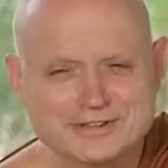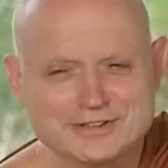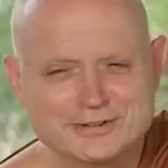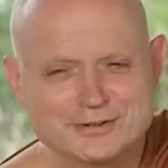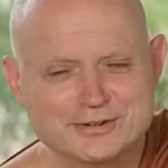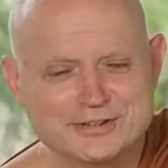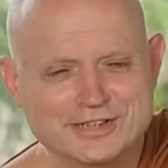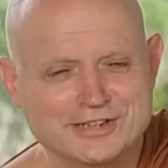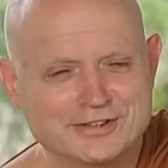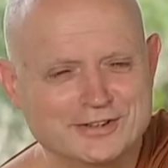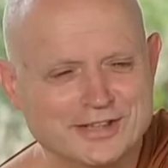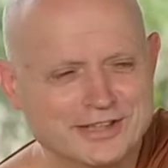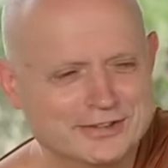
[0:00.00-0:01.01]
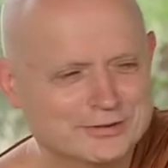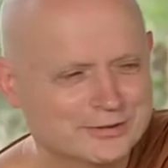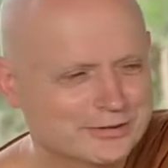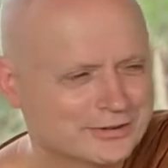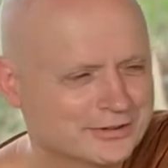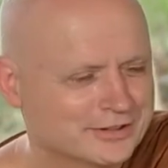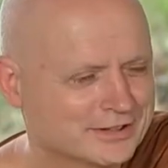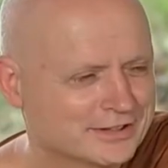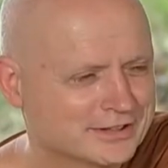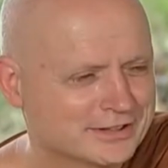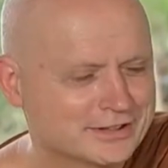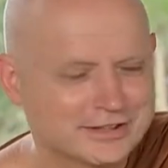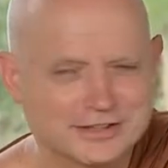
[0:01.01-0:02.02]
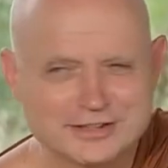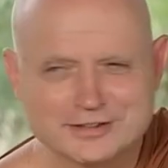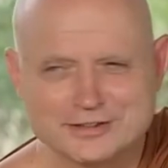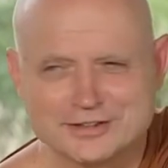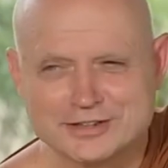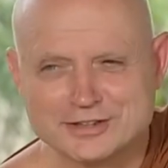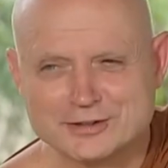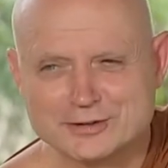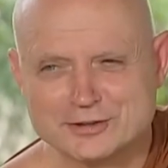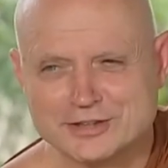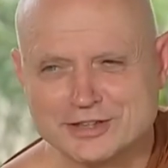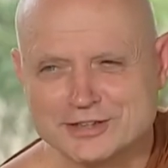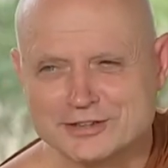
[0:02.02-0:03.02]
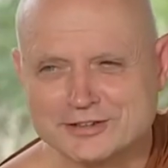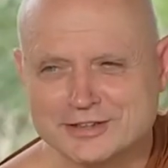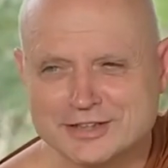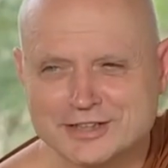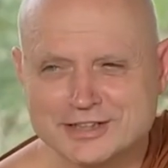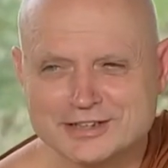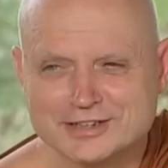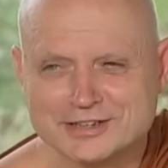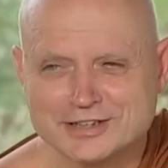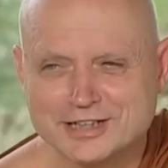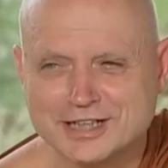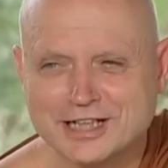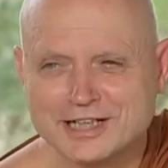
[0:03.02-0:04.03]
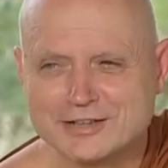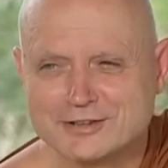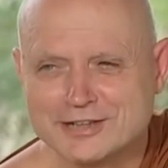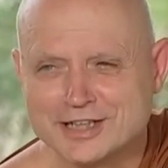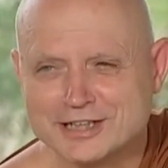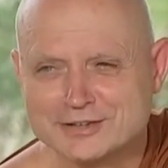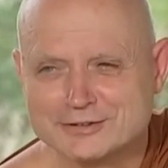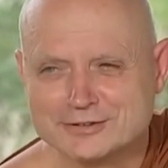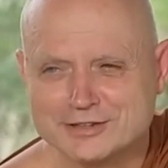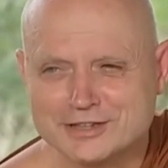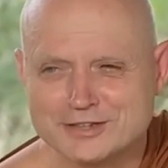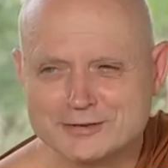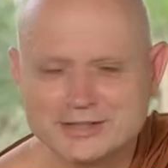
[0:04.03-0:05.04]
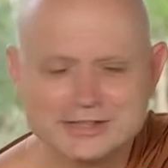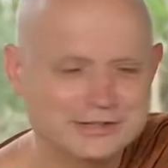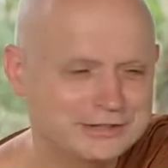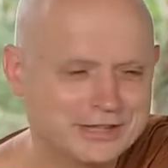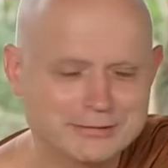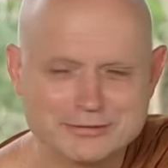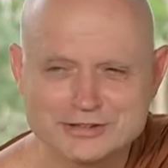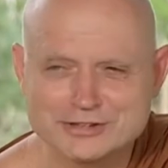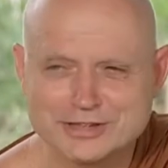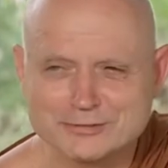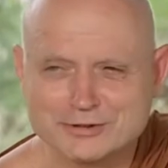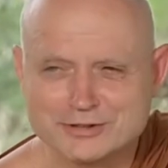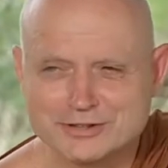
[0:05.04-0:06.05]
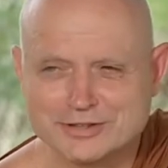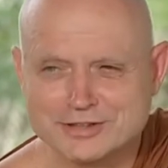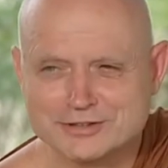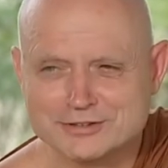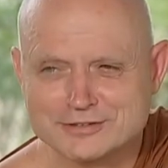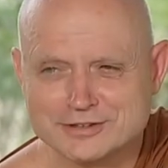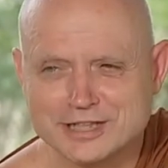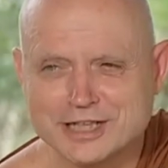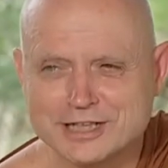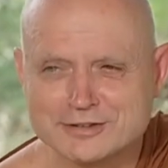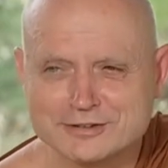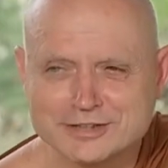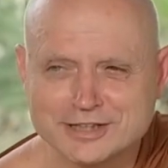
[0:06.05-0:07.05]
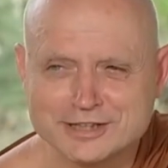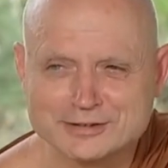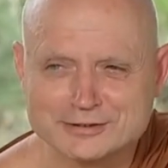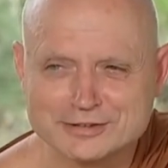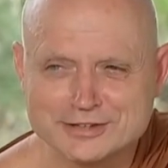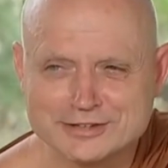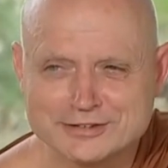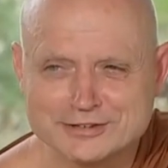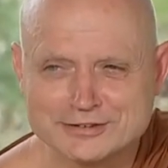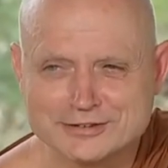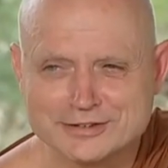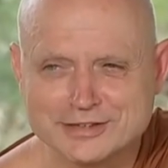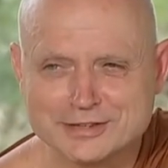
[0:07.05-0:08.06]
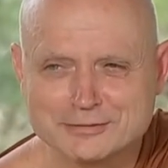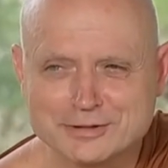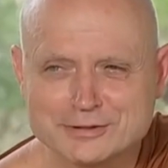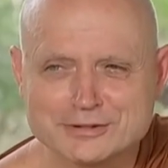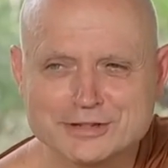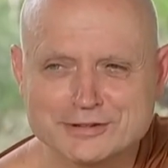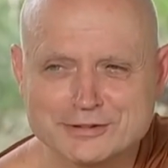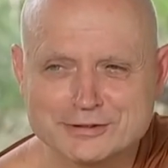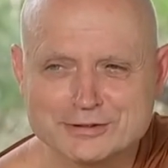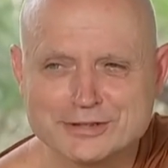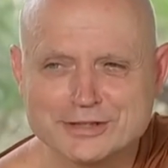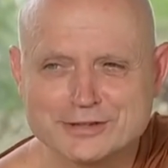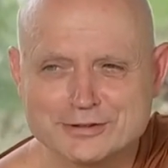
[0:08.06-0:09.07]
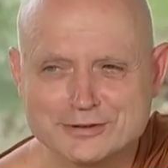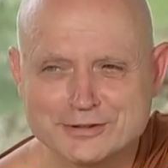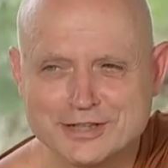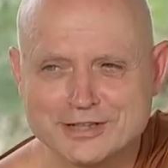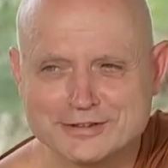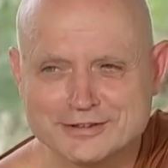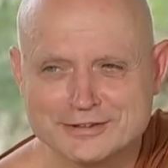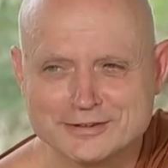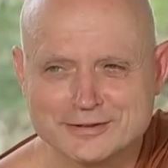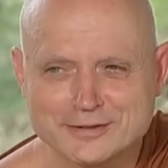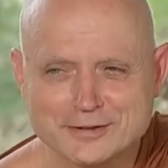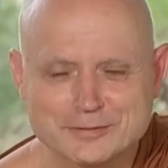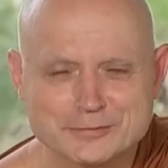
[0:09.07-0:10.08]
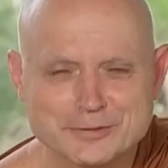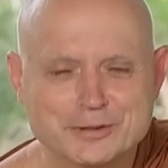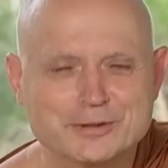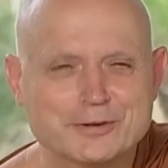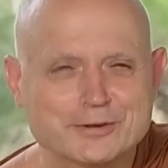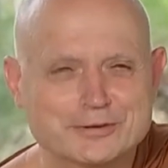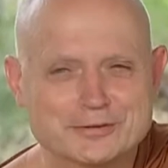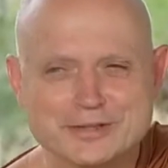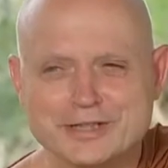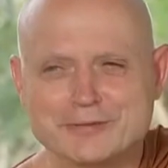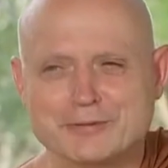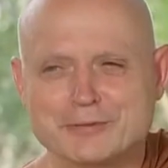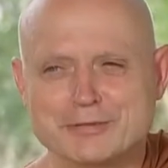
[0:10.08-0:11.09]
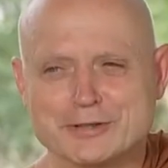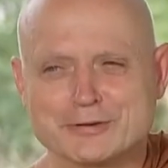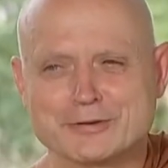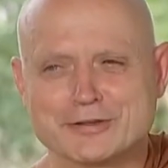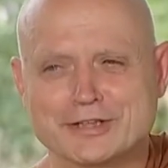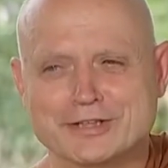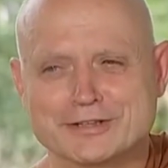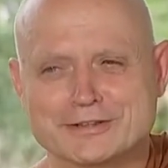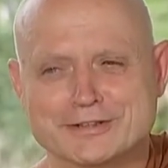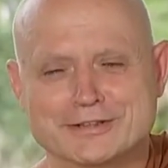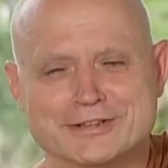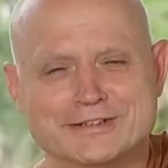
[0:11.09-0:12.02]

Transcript: มันก็อยู่คนเดียวอยู่แล้ว ทุกคน เกิดก็เกิดคนเดียว แก่ก็แก่คนเดียว เวลาเจ็บก็เจ็บคนเดียวตายก็ตายคนเดียว อะไรมันก็คนเดียวอยู่แล้ว มันหลอกตัวเองว่าไม่คนเดียว